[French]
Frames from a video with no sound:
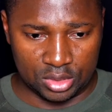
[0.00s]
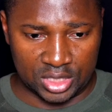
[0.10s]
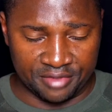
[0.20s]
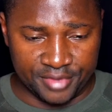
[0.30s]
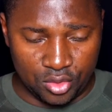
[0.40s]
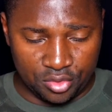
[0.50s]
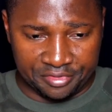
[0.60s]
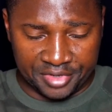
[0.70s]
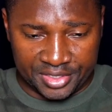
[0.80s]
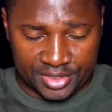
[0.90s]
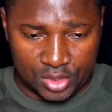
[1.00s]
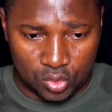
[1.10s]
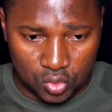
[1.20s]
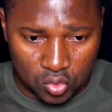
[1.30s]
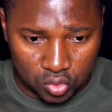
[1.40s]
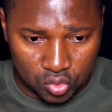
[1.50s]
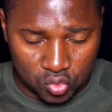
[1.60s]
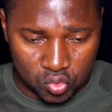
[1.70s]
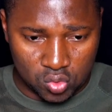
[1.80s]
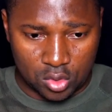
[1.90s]
J'avais une vessie autour du
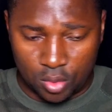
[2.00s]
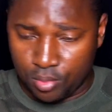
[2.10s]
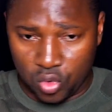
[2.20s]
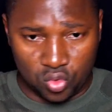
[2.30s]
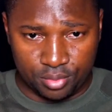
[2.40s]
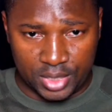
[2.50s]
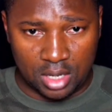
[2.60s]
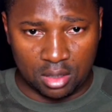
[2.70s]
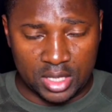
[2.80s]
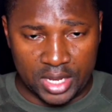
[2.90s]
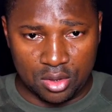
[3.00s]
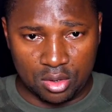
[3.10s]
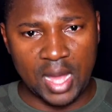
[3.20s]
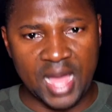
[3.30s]
cou, comme beaucoup de migrants d'ailleurs.